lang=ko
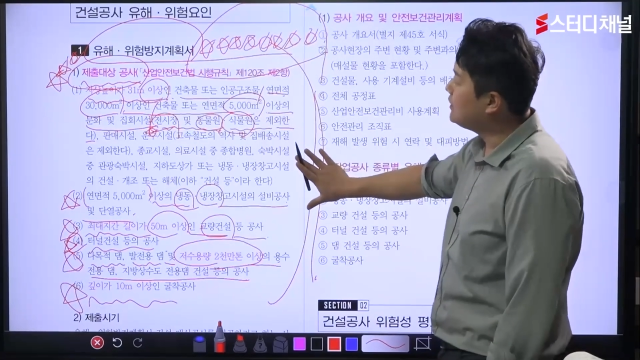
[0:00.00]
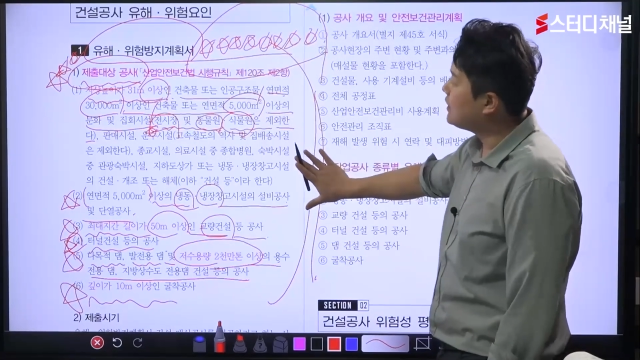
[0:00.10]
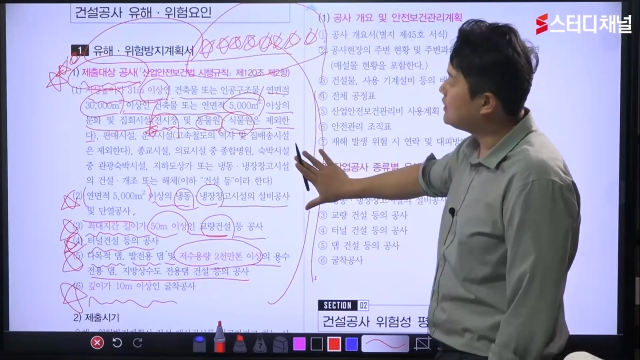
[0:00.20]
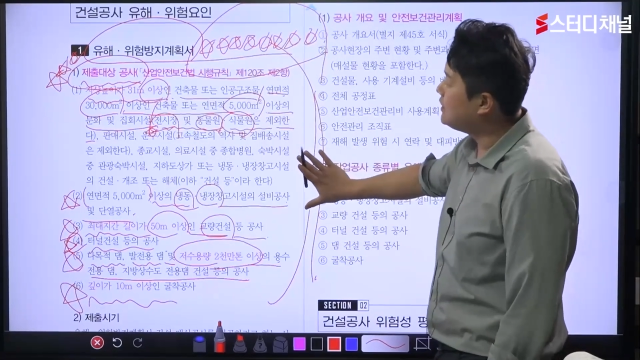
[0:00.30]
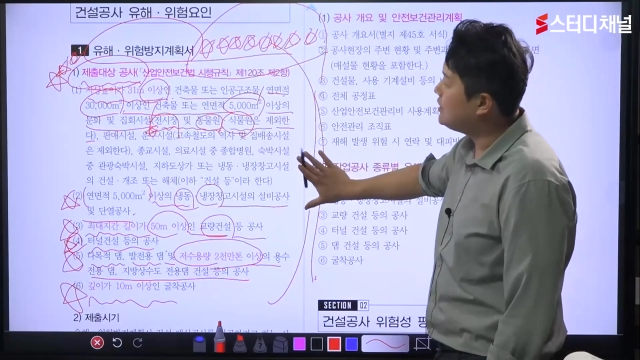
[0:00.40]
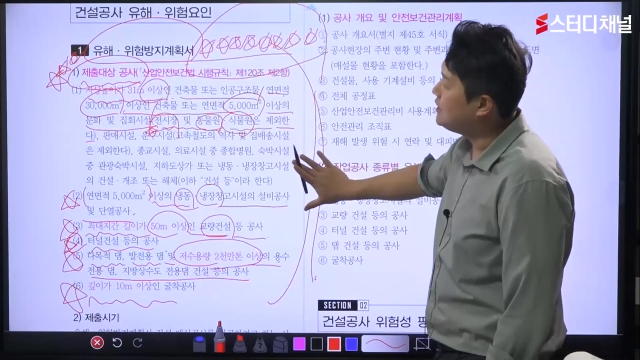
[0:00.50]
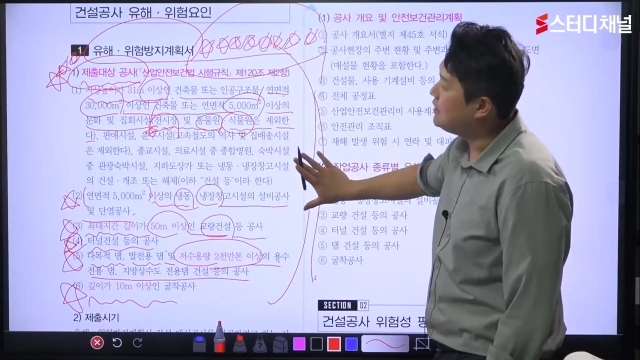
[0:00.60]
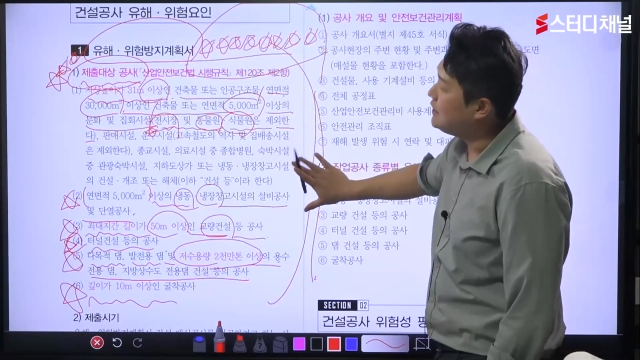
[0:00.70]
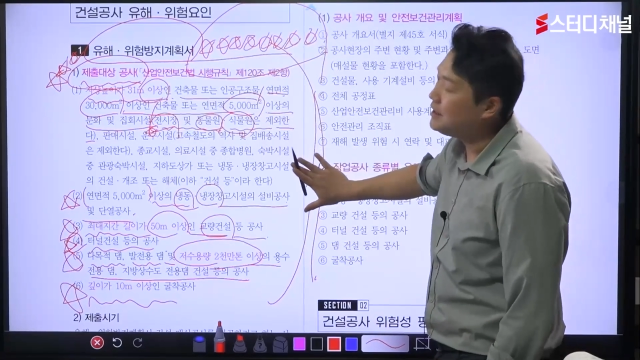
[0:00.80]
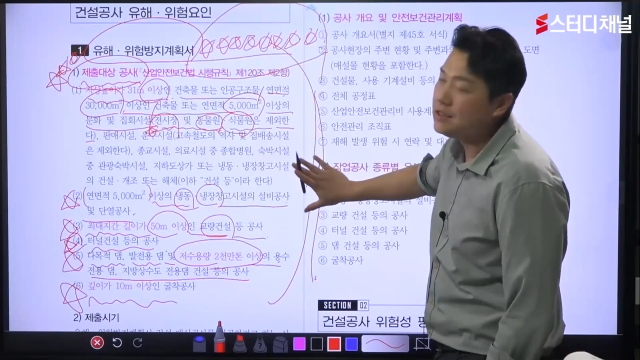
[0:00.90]

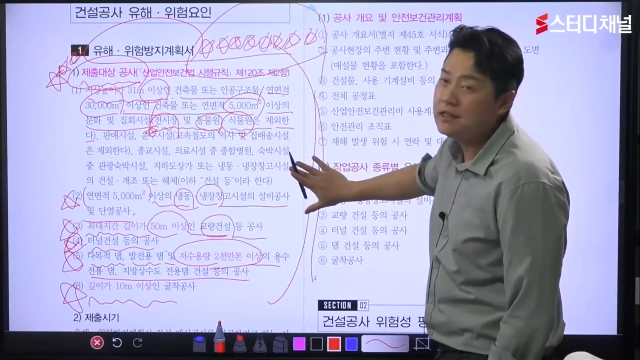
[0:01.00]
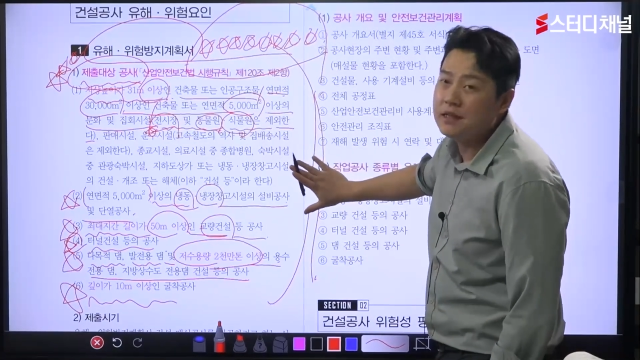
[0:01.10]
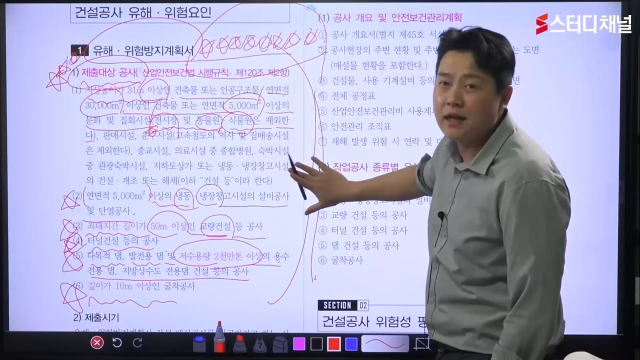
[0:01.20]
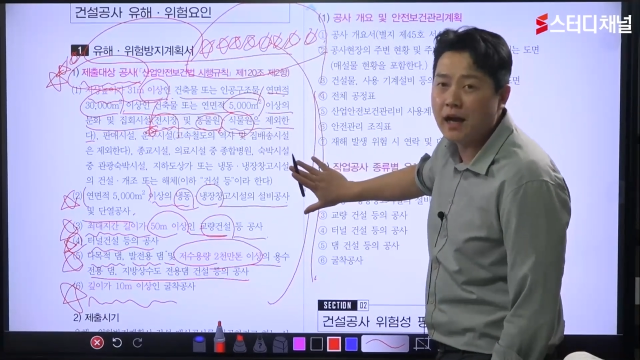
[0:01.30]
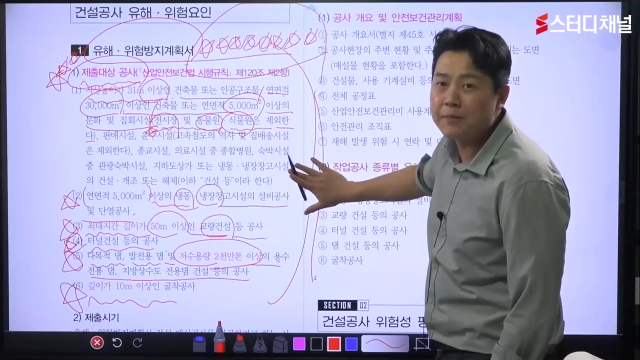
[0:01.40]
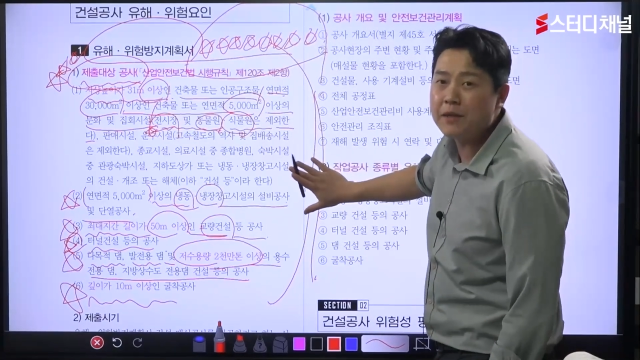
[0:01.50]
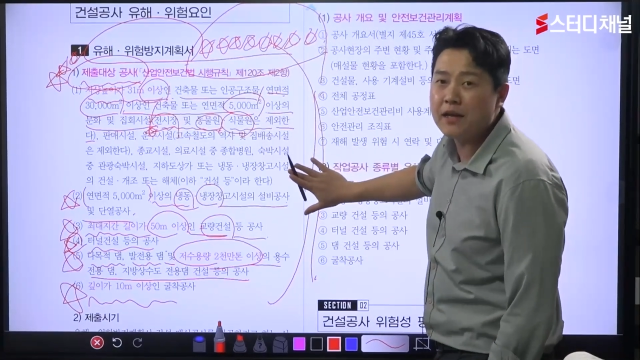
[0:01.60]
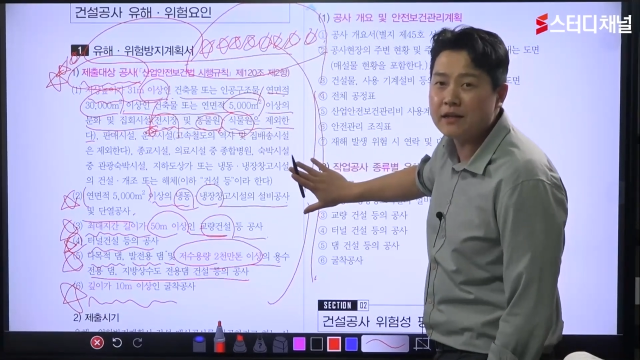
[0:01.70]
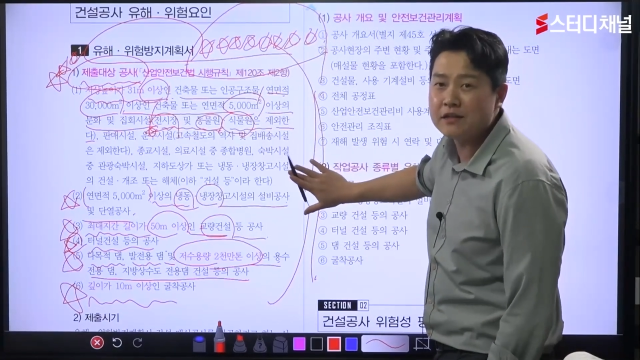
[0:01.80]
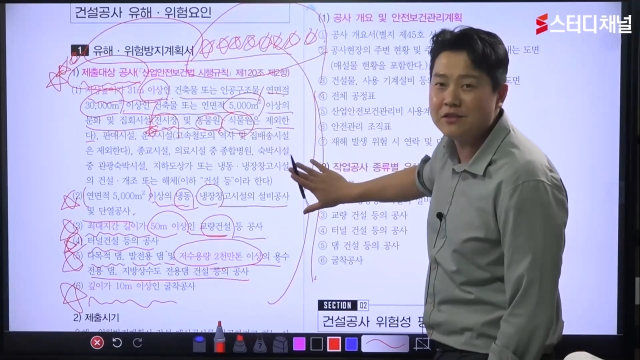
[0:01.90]
사실 암기
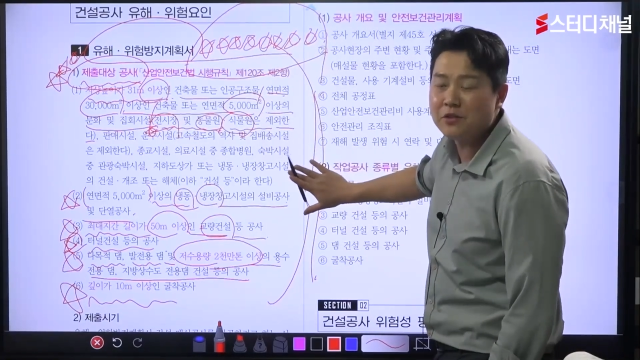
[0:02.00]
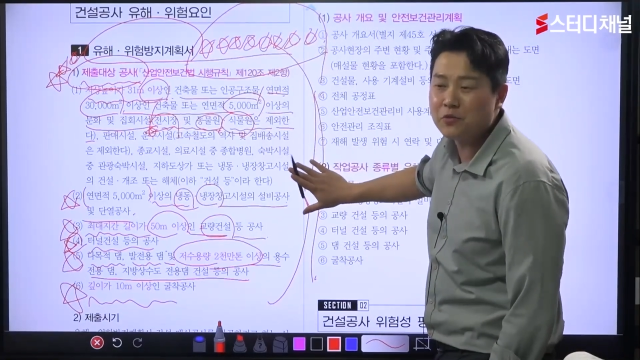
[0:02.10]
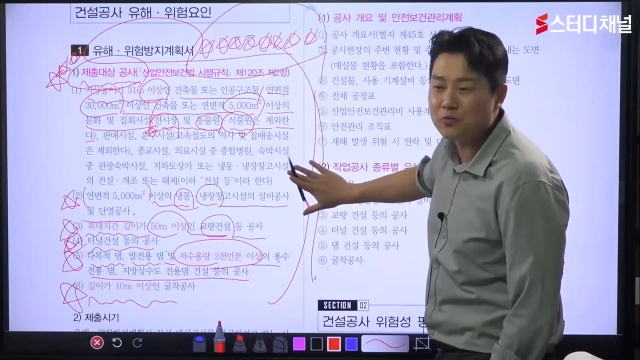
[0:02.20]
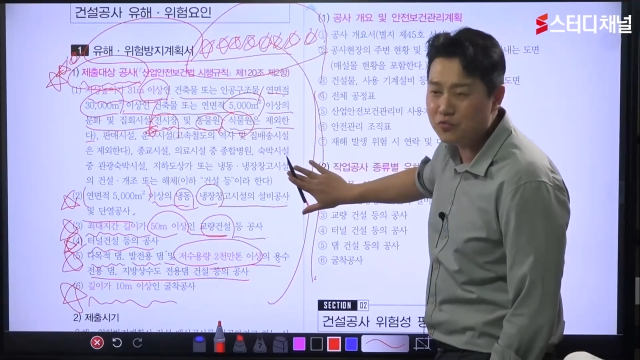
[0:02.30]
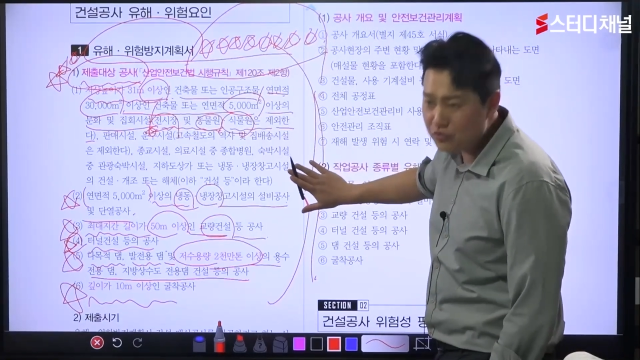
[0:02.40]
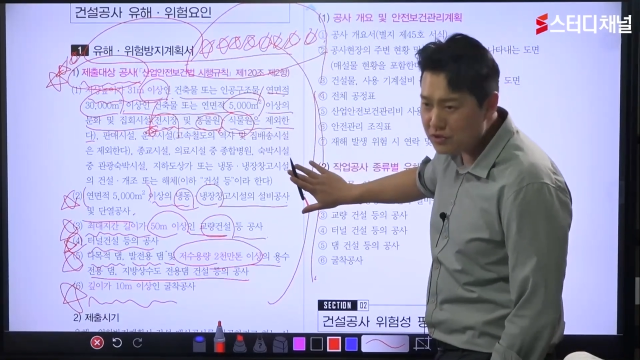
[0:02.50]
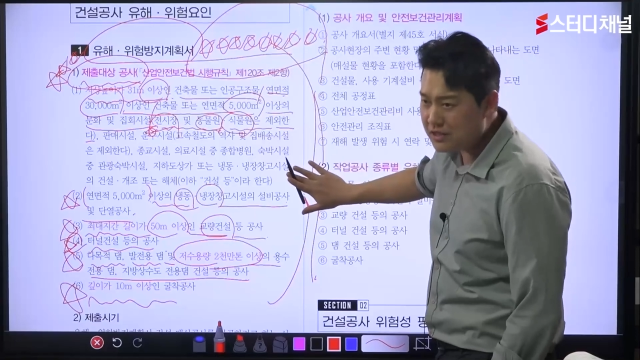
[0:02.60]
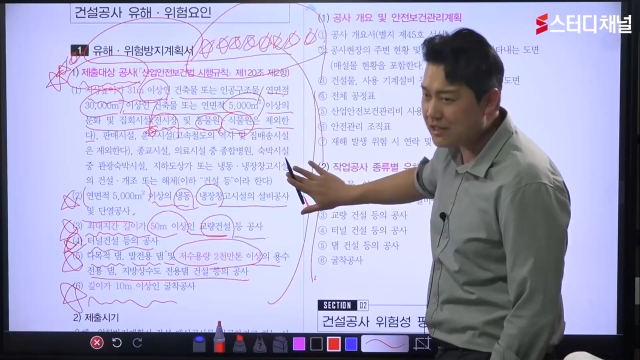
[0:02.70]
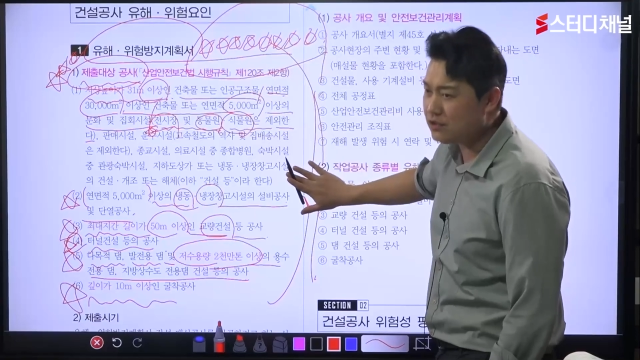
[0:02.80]
안 하시더라도 문제의